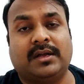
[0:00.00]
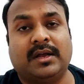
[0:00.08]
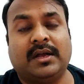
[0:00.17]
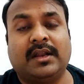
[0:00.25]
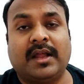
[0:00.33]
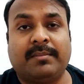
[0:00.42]

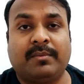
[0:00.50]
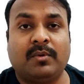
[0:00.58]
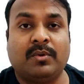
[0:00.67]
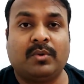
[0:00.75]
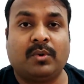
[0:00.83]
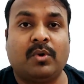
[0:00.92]
अगर
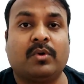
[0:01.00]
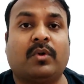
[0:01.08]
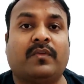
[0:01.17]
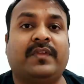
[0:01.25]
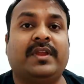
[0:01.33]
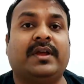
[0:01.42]
आपको रोड
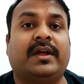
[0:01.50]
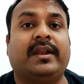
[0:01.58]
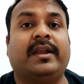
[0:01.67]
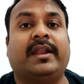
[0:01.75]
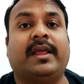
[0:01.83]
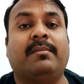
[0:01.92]
क्रॉसिंग
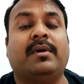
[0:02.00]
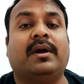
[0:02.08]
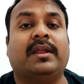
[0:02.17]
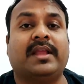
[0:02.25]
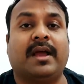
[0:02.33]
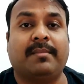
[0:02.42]
करने टाइम
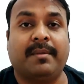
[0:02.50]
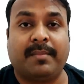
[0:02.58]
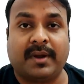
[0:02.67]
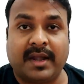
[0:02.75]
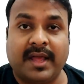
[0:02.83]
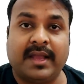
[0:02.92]
अगर यहाँ पे
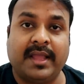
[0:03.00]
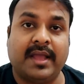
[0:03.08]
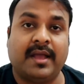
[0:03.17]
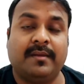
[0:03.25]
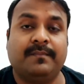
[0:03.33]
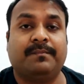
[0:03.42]
पकड़ा गया
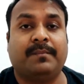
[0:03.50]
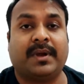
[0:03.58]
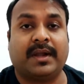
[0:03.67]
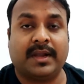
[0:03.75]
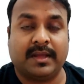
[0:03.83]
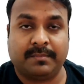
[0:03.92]

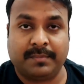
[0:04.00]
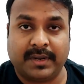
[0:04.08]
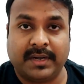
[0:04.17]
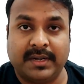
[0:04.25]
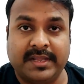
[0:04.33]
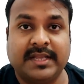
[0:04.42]
पकड़ा
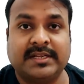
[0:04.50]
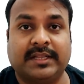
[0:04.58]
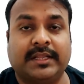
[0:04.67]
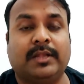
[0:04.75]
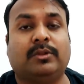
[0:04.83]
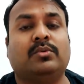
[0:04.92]
पकड़ लिया
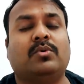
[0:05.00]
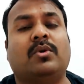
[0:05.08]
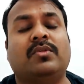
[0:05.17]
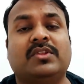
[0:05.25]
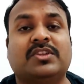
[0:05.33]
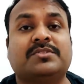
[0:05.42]
जाता है तो
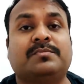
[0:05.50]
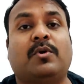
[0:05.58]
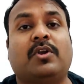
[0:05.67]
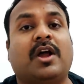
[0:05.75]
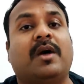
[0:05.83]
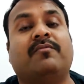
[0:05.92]
ऑन द
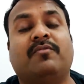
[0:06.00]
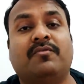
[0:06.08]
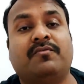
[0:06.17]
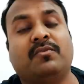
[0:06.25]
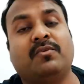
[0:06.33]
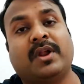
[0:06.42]
स्पॉट आपको
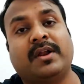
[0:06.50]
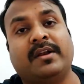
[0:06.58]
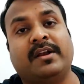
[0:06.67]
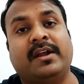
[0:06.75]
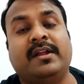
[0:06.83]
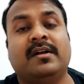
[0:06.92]

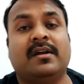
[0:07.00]
400